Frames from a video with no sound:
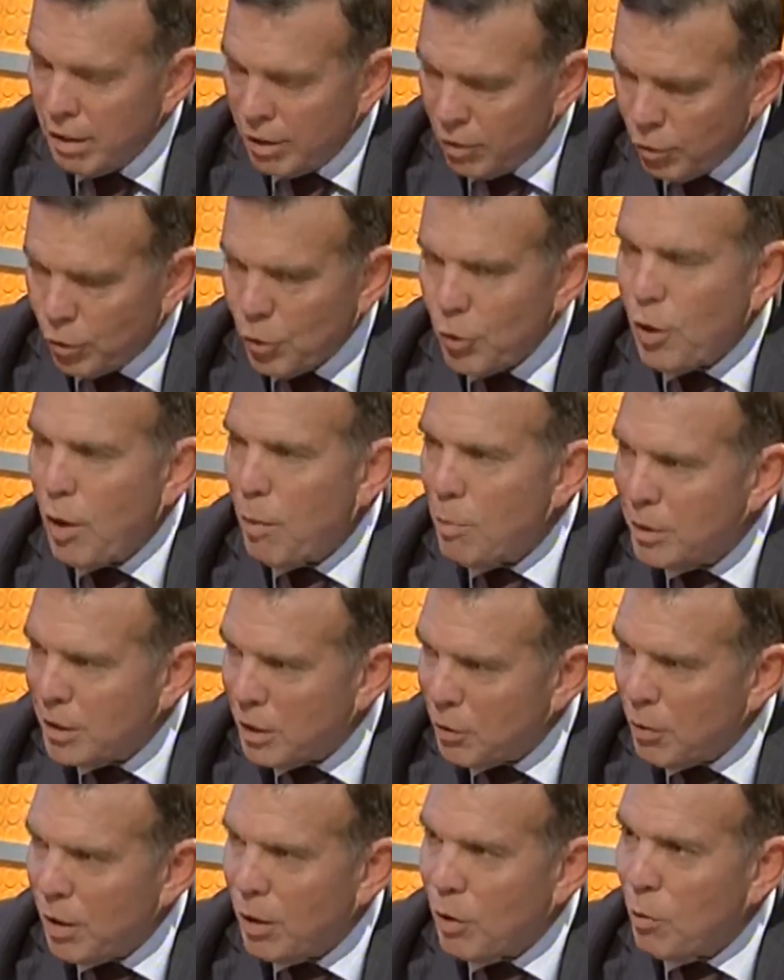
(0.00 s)
Yo creo que vamos a
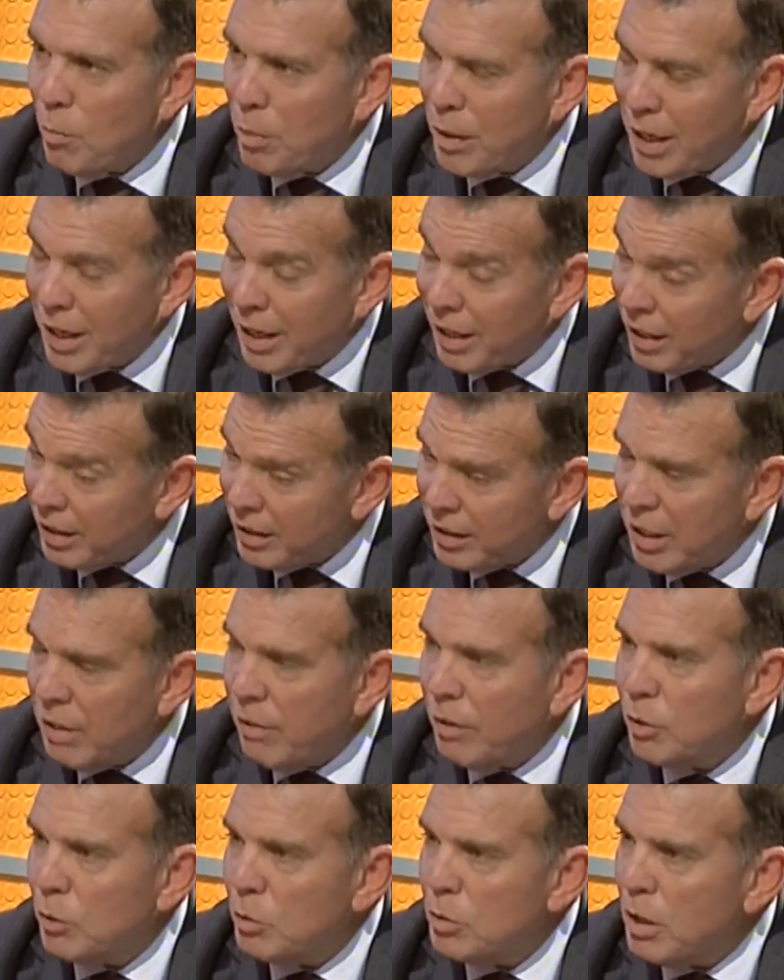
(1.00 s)
tener una copa que la gente
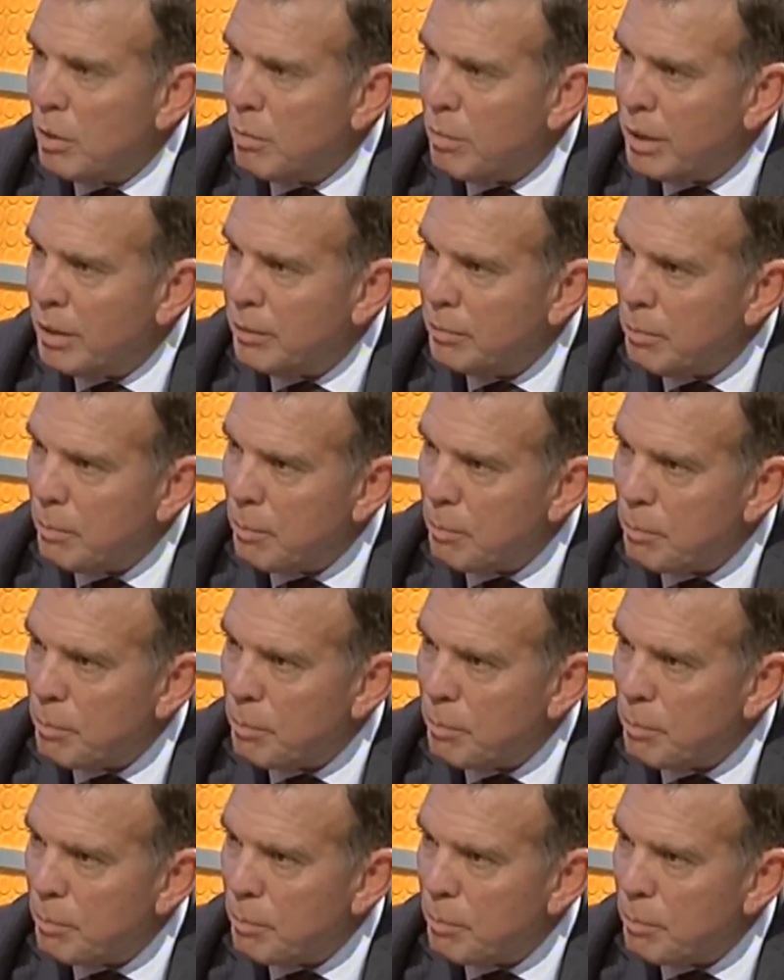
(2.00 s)
le va a entusiasmar. ¿Cuándo